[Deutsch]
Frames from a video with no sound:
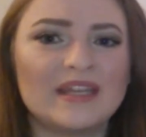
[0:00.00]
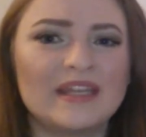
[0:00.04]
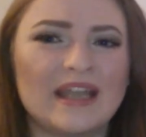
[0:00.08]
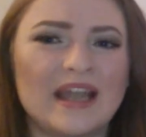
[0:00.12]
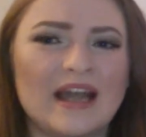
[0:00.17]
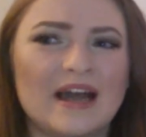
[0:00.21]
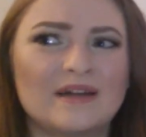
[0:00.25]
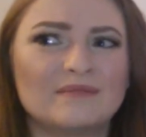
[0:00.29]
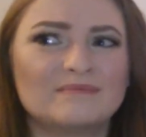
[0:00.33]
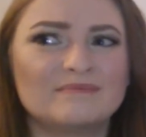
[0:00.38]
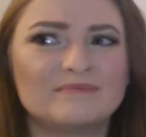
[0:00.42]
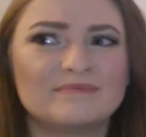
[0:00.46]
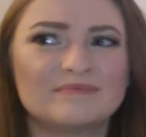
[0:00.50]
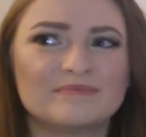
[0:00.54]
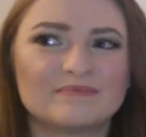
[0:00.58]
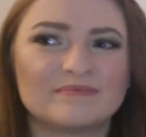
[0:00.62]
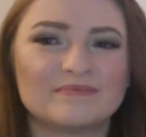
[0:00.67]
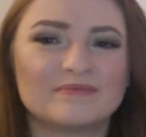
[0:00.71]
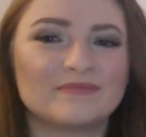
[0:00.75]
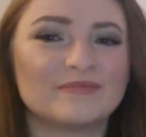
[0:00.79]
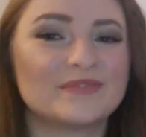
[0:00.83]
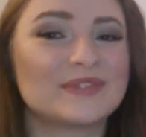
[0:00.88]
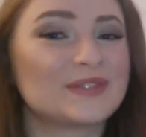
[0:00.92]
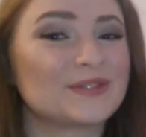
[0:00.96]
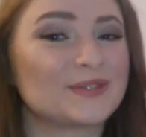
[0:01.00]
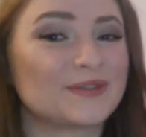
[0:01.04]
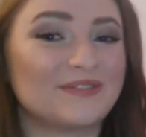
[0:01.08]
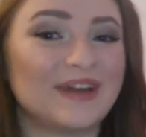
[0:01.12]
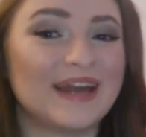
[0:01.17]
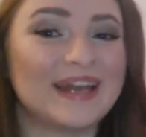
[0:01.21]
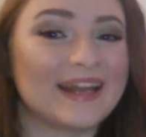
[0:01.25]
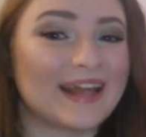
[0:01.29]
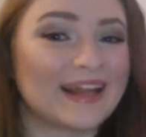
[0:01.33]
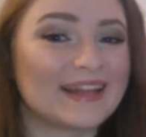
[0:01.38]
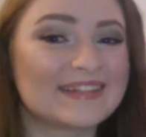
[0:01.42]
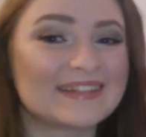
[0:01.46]
ja, zur
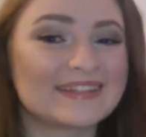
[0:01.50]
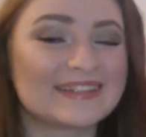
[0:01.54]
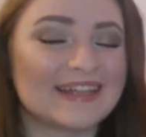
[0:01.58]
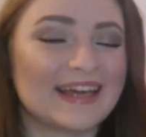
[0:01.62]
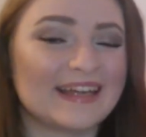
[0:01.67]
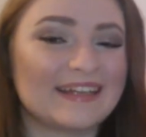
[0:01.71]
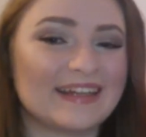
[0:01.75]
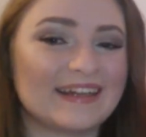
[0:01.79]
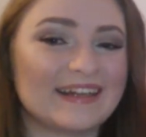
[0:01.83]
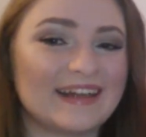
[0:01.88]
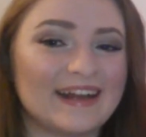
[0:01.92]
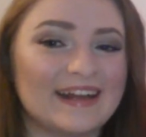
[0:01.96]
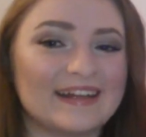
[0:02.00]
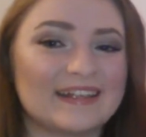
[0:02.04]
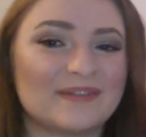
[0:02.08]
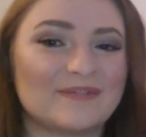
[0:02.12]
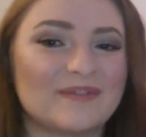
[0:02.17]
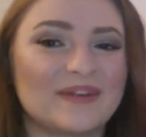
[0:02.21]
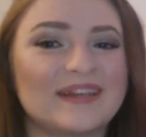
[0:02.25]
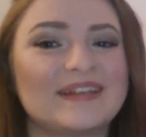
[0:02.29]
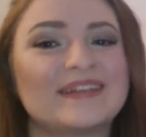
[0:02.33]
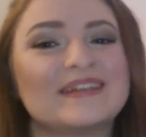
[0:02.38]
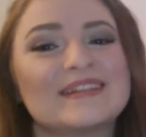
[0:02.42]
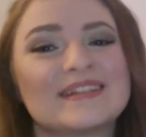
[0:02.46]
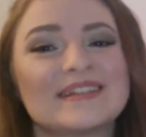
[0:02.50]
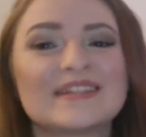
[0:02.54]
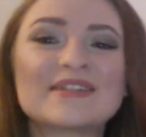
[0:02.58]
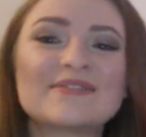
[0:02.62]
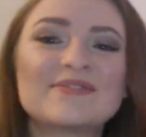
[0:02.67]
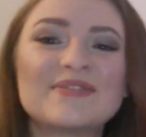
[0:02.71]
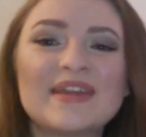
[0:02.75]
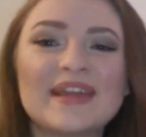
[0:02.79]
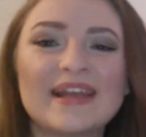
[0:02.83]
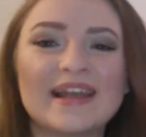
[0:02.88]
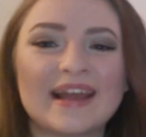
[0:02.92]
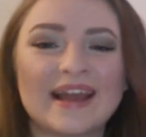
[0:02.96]
Weihnachtszeit dann halt, damit ich dieses
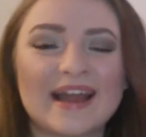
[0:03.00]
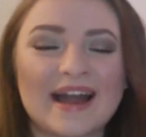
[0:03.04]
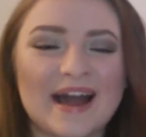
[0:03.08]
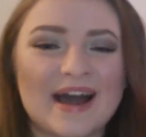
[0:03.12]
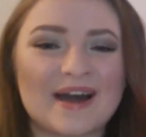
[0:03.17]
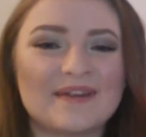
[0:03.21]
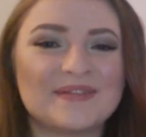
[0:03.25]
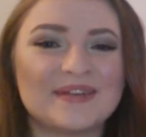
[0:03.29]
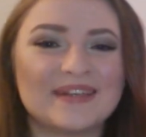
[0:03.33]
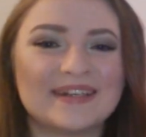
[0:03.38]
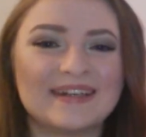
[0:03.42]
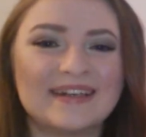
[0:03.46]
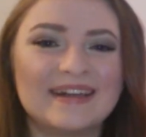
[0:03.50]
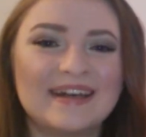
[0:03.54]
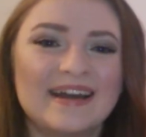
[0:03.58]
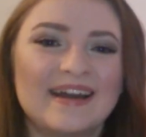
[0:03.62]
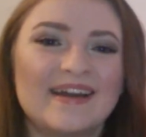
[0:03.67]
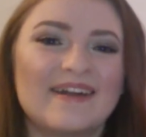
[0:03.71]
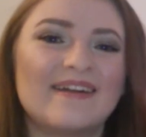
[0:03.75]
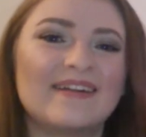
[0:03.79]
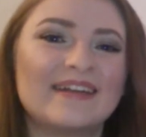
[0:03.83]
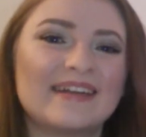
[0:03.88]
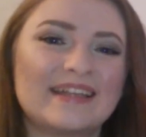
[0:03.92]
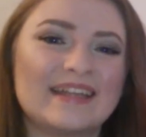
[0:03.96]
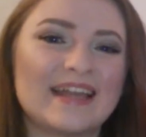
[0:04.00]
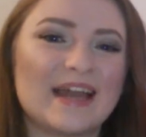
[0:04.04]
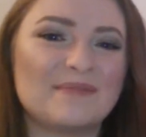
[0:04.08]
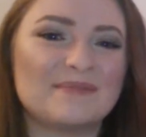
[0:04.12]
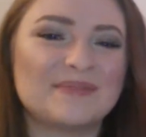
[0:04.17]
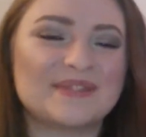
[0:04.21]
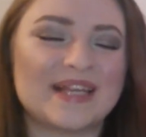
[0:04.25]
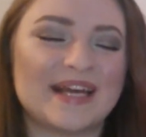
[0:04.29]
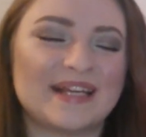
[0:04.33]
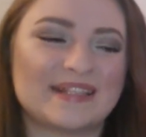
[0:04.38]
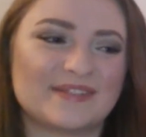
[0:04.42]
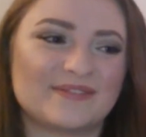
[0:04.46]
Feeling habe. Und ich
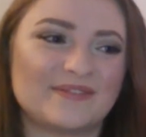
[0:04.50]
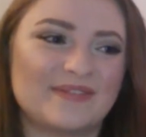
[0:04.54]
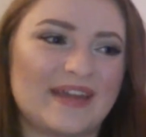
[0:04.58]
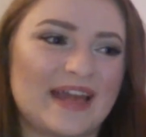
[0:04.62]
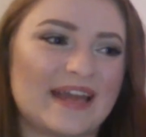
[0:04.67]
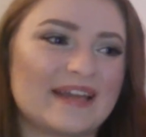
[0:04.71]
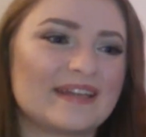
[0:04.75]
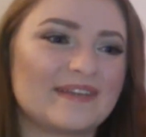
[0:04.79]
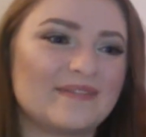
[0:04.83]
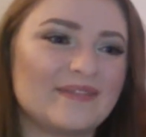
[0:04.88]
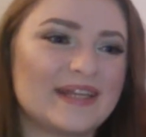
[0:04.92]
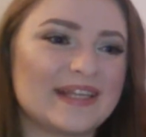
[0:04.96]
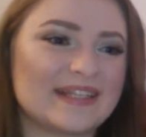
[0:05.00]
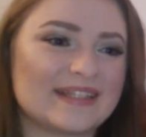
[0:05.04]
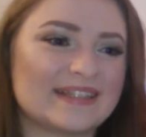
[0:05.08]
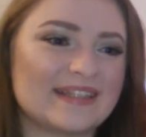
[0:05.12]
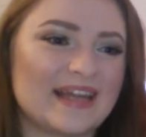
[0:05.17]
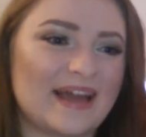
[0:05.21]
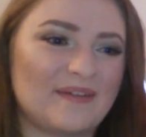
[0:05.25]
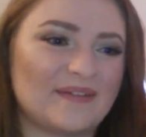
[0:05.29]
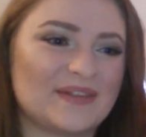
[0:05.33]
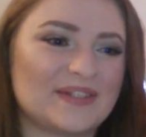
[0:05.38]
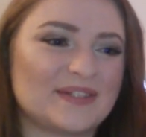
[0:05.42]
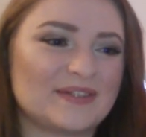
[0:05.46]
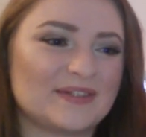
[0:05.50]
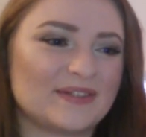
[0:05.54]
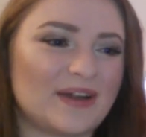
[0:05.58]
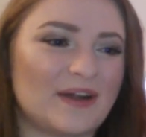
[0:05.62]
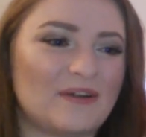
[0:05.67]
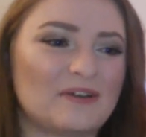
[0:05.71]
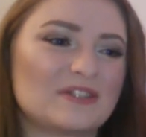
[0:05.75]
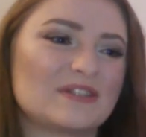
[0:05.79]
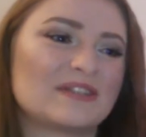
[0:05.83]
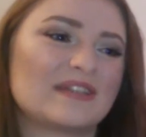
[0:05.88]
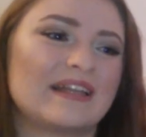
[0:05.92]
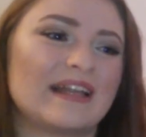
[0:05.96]
hab's, also während dem Lesen habe ich so
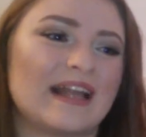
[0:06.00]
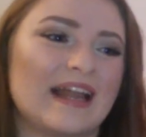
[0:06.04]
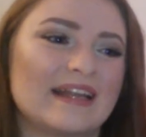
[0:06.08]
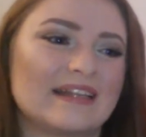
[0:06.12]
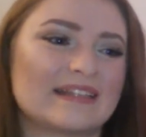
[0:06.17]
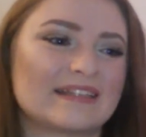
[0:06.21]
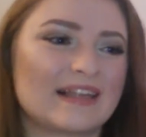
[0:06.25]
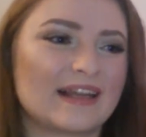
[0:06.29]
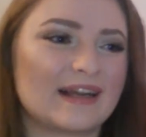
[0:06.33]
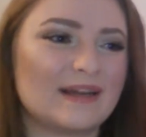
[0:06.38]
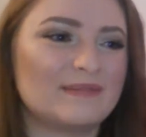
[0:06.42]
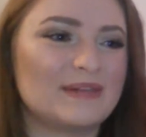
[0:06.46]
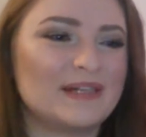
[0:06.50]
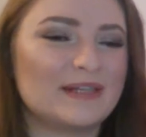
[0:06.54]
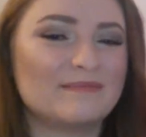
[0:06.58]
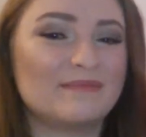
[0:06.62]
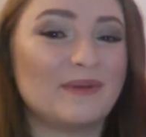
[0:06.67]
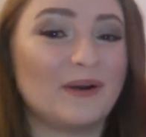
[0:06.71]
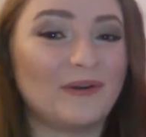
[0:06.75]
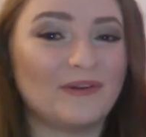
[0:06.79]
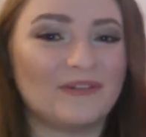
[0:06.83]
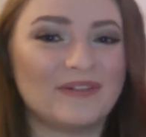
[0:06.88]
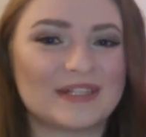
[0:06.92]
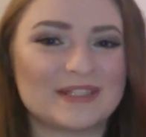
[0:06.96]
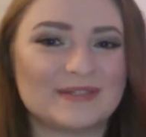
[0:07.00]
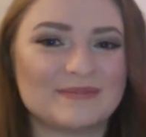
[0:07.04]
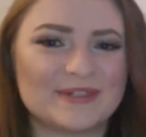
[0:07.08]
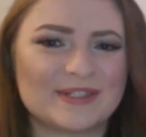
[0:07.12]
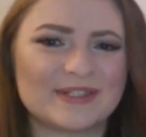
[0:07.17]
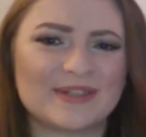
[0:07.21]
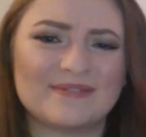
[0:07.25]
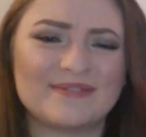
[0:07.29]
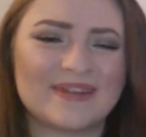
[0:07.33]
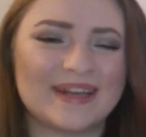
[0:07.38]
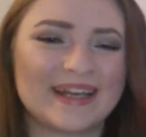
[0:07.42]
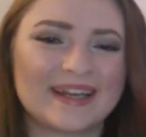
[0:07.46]
auch so ein kleines Kribbeln im Bauch, weil es mich
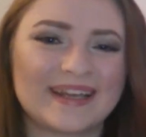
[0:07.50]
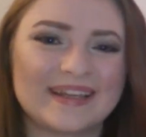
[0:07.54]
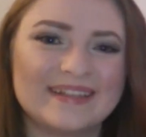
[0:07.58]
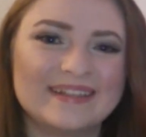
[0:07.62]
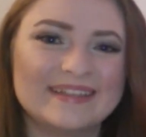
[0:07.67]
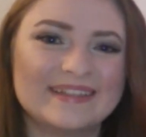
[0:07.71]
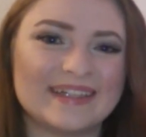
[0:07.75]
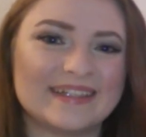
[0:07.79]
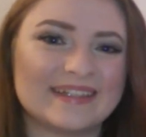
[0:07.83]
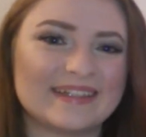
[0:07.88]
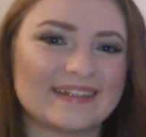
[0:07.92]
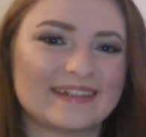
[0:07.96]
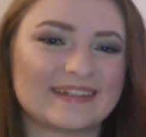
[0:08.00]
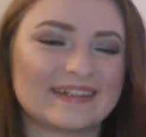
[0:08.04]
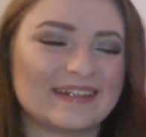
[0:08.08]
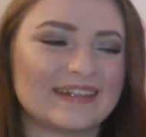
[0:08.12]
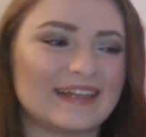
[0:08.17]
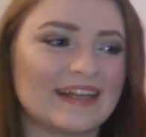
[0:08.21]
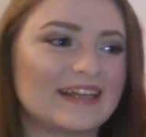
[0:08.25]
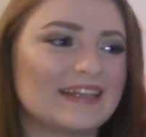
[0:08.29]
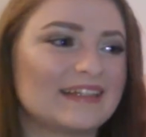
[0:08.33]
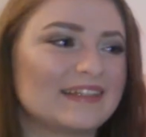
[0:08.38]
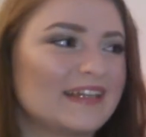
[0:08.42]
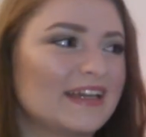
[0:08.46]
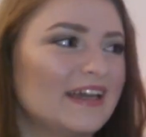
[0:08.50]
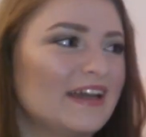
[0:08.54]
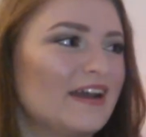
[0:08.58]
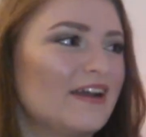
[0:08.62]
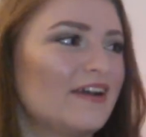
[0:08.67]
so an meine Kindheit erinnert.